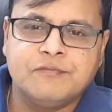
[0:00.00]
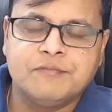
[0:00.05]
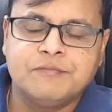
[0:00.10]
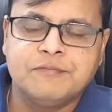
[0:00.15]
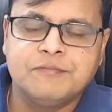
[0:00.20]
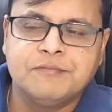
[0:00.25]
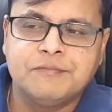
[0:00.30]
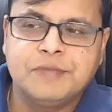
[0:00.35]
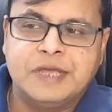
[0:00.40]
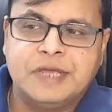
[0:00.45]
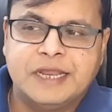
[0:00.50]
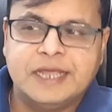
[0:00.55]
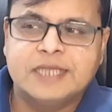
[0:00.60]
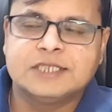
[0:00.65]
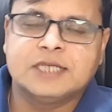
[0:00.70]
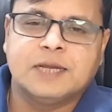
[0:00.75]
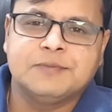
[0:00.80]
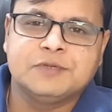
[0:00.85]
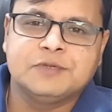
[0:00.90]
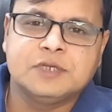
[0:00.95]
मेरे
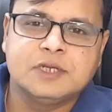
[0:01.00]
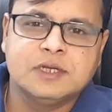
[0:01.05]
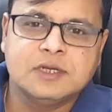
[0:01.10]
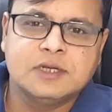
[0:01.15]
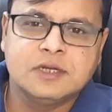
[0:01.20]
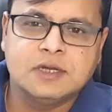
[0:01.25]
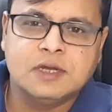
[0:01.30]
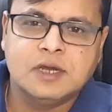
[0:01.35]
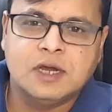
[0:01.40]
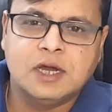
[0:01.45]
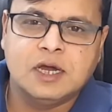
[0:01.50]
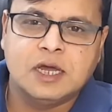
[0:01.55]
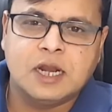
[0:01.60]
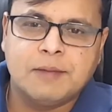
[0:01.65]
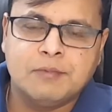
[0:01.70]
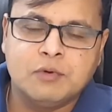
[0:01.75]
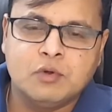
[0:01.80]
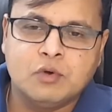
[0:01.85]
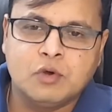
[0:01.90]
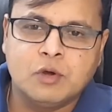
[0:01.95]
हिसाब से अगर
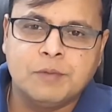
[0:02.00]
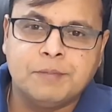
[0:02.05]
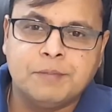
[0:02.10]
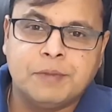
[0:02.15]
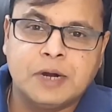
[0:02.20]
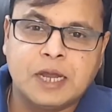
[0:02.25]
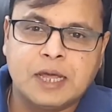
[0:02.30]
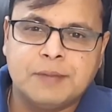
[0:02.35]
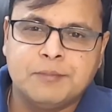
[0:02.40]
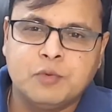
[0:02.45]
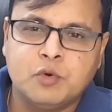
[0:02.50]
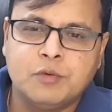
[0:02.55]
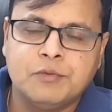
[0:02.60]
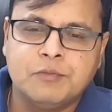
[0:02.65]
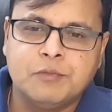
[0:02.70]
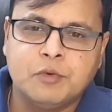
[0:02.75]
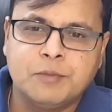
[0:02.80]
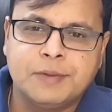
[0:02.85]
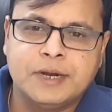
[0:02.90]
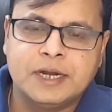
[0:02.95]
आप लोगों को बड़ा मूव
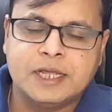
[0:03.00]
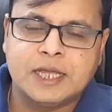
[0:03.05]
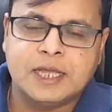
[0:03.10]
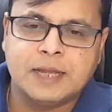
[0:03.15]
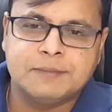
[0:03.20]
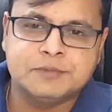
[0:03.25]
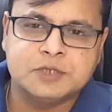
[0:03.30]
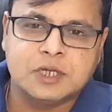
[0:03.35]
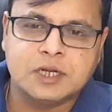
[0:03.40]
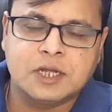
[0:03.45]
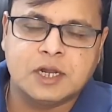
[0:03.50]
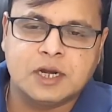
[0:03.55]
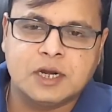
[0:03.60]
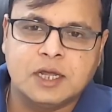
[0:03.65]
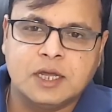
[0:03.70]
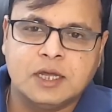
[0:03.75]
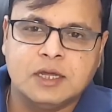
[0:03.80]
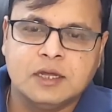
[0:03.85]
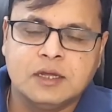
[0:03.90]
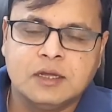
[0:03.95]
मूवमेंट कैप्चर
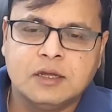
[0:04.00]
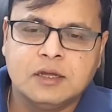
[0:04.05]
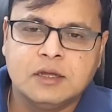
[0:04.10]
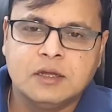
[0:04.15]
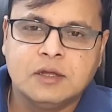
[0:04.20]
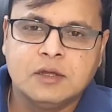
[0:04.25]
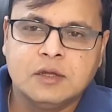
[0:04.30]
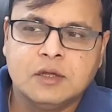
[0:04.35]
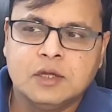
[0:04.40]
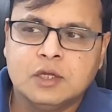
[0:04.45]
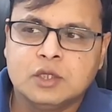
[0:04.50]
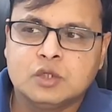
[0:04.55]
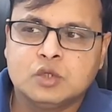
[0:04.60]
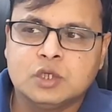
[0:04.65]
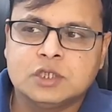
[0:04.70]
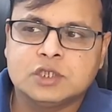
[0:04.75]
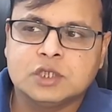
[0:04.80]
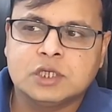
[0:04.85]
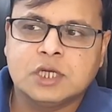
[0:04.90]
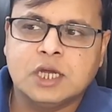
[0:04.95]
करना है
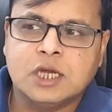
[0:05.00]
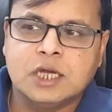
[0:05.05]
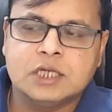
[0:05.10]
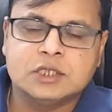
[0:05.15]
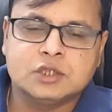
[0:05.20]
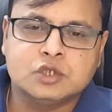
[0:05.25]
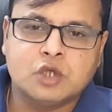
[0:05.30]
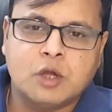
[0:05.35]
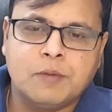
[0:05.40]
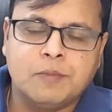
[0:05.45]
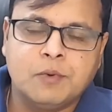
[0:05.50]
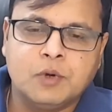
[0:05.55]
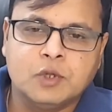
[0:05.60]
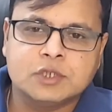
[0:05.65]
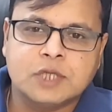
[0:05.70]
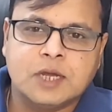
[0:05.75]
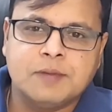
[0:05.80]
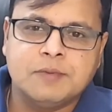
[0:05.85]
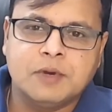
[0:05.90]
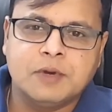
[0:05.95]
तो इसका स्टॉप
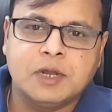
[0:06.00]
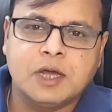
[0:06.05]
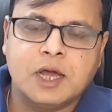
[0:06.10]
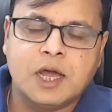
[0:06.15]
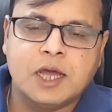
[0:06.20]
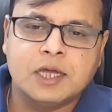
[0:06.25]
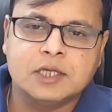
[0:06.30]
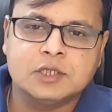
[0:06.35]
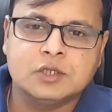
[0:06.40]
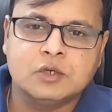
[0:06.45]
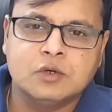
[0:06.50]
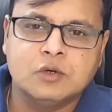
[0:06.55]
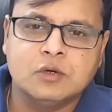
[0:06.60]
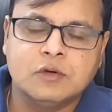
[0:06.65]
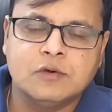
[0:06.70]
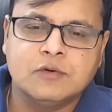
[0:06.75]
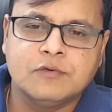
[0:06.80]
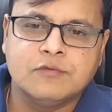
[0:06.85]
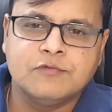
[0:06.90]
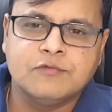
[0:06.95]
लॉस आप लगा के चलो
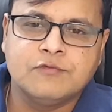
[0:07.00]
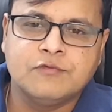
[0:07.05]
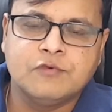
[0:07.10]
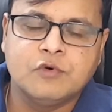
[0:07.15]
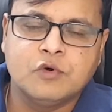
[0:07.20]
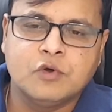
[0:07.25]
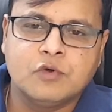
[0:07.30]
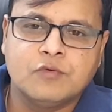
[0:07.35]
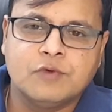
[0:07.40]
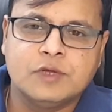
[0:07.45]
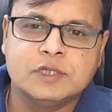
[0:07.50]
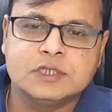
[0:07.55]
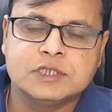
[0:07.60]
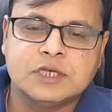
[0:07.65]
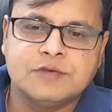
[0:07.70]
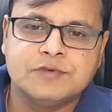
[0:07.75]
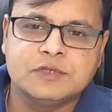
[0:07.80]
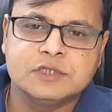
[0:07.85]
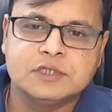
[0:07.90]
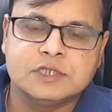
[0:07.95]
फोर वन
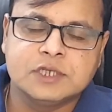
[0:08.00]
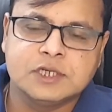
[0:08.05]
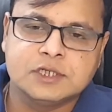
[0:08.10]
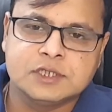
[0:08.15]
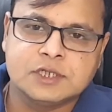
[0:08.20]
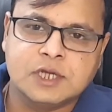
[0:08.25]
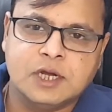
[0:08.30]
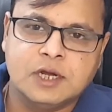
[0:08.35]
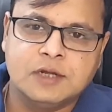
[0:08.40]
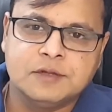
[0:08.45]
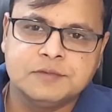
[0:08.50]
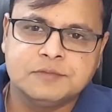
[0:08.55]
सेवन सिक्स का